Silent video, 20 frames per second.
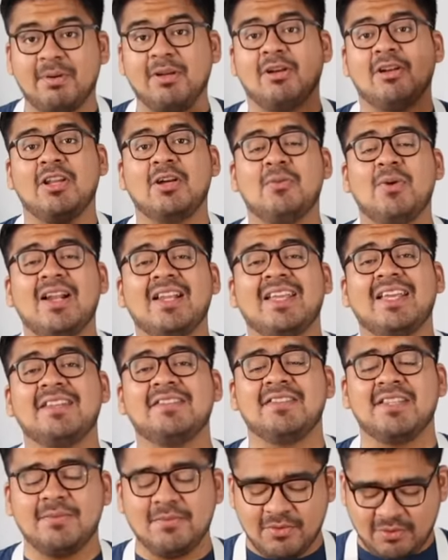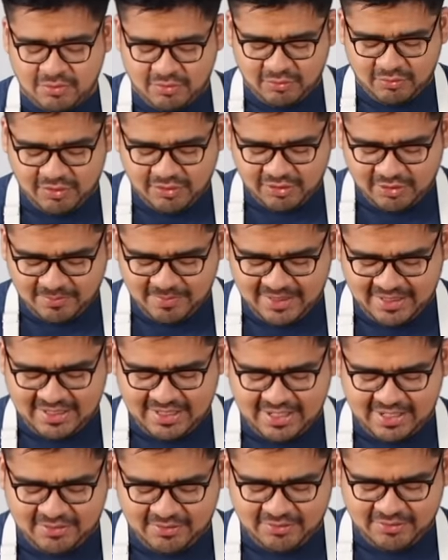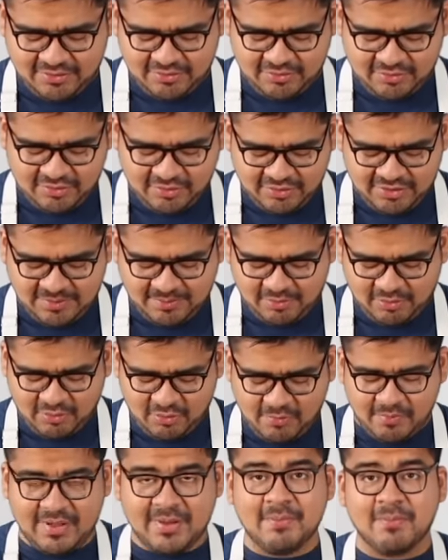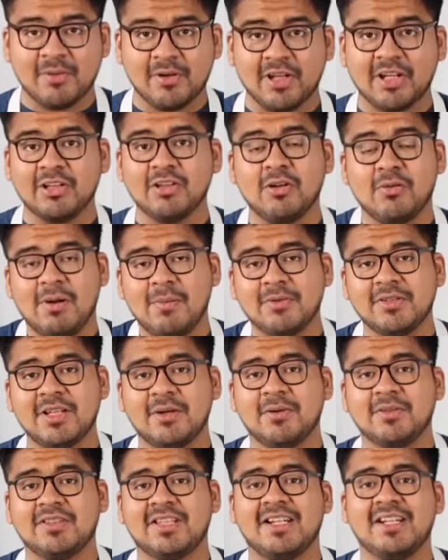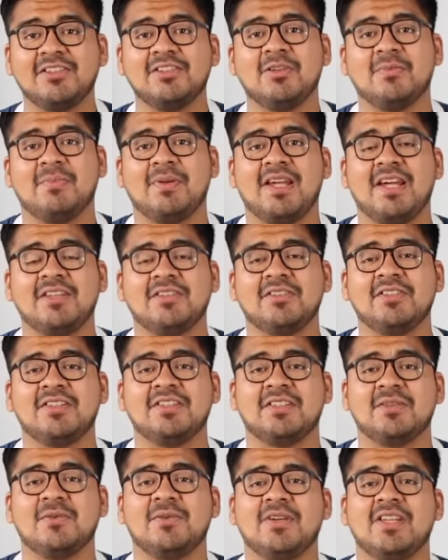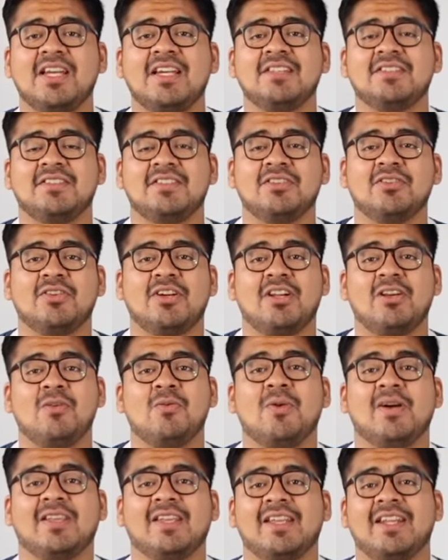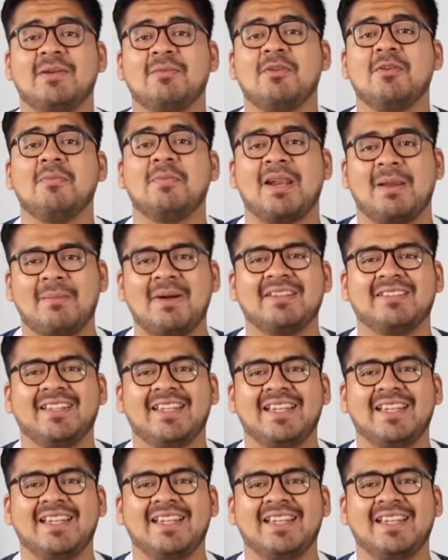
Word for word: Pero al igual que hicimos con nuestros pescados, no se preocupe porque no vamos a botar estos pedazos de cebolla, sino que los guardaremos para más